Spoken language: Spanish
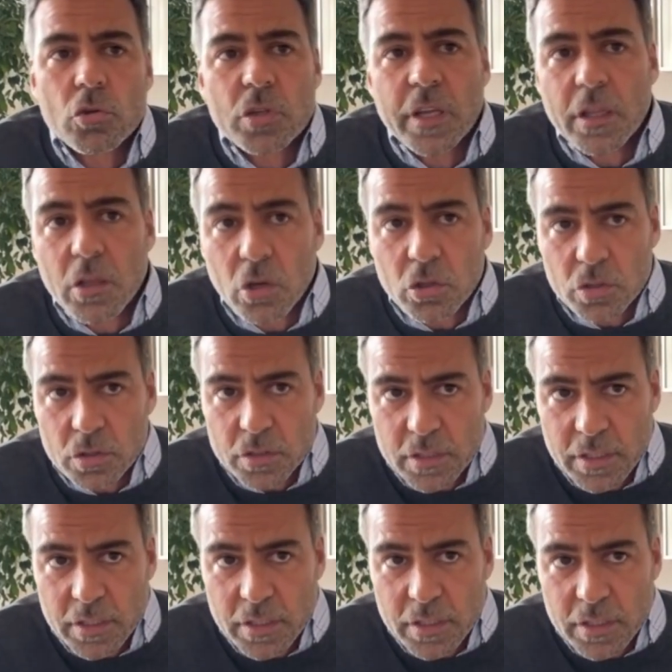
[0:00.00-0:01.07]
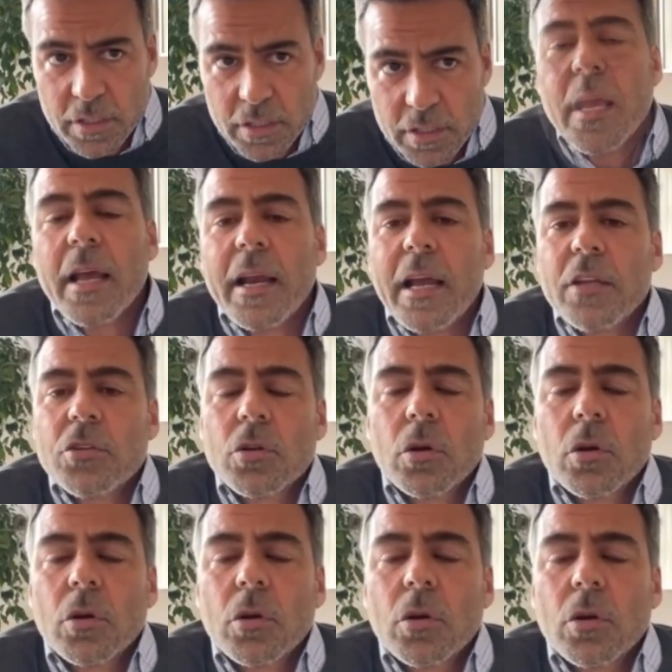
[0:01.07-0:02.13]
sucedió le escribí a
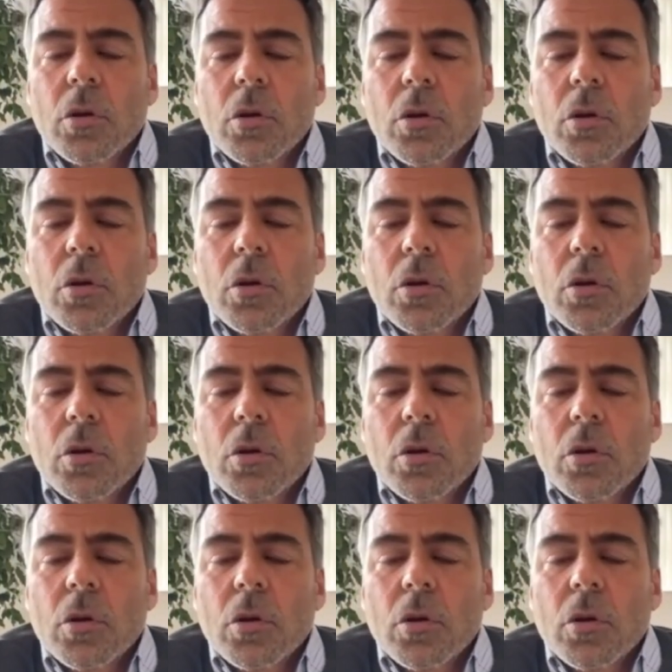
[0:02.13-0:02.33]
Nacho,